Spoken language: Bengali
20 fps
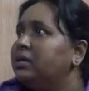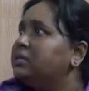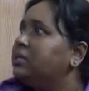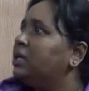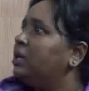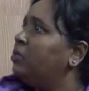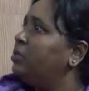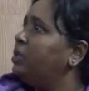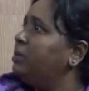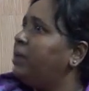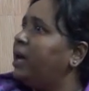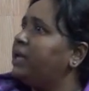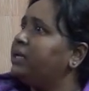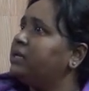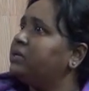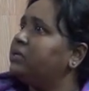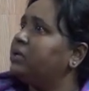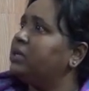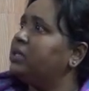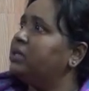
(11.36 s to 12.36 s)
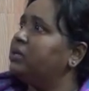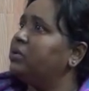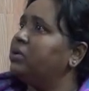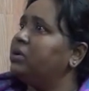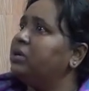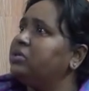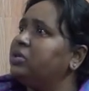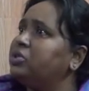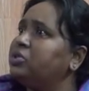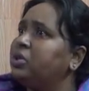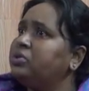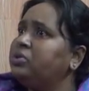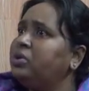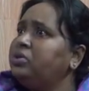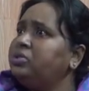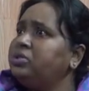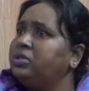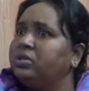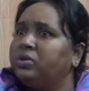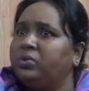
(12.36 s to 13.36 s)
তাহলে উনি মার্কেট করে দেবেন ওনার তো শত
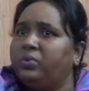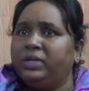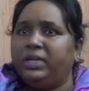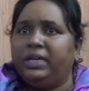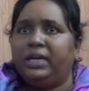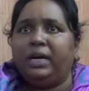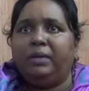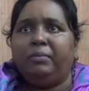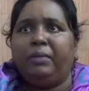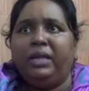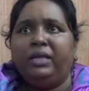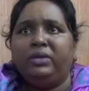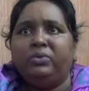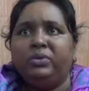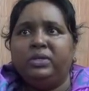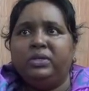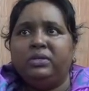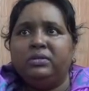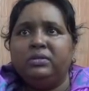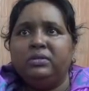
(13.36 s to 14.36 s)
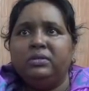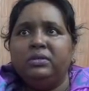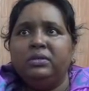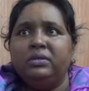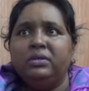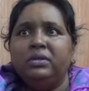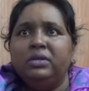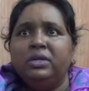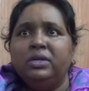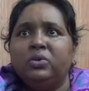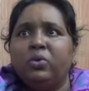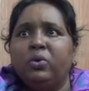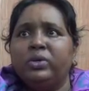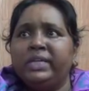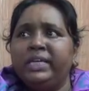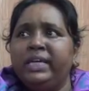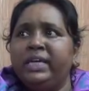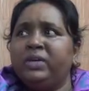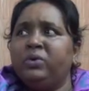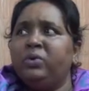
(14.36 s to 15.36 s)
শত কোটি টাকার মালিক উনি
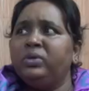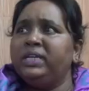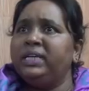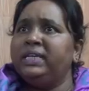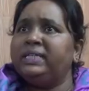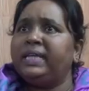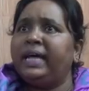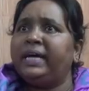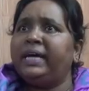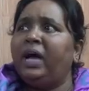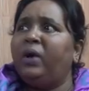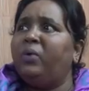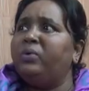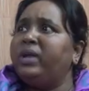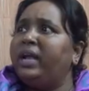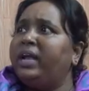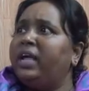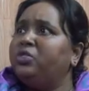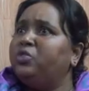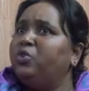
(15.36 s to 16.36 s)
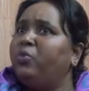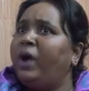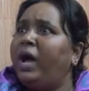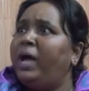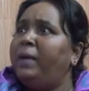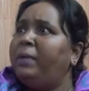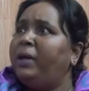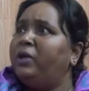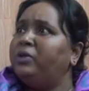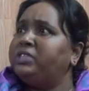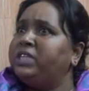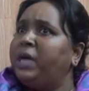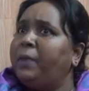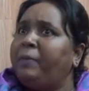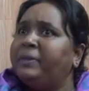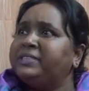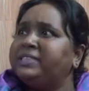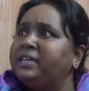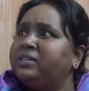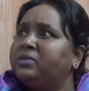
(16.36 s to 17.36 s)
কোটি কোটি টাকা ওনারা দুবাই মালয়েশিয়া
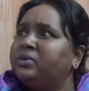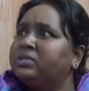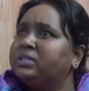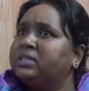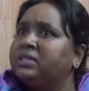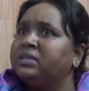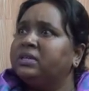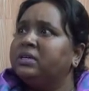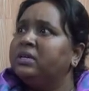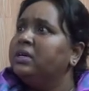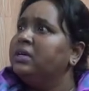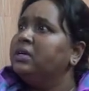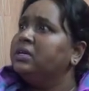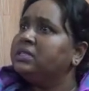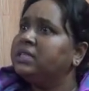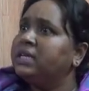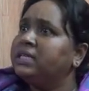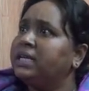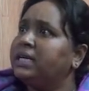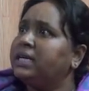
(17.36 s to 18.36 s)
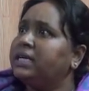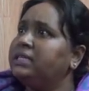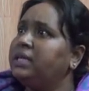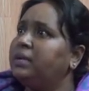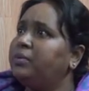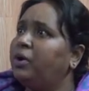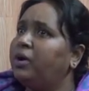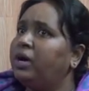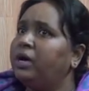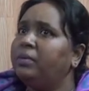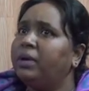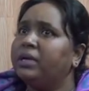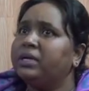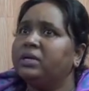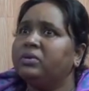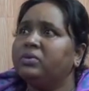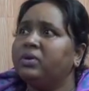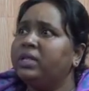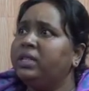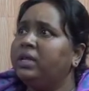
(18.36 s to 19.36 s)
পাচার করছে সেই টাকা দিয়ে হকার
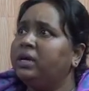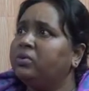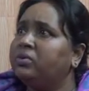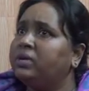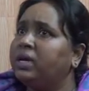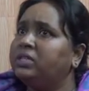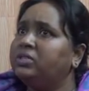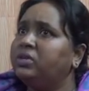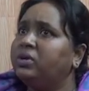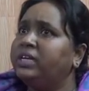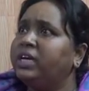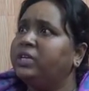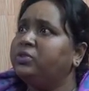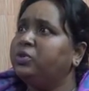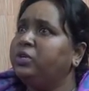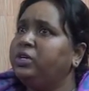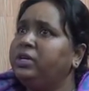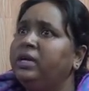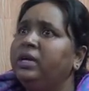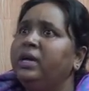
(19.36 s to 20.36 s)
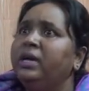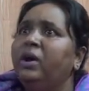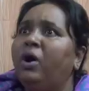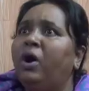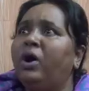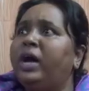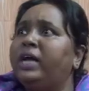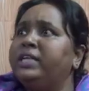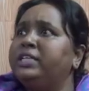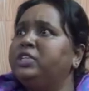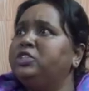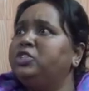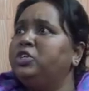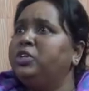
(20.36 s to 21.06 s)
মার্কেট করে দেয় ওনার যখন এতই হকারদের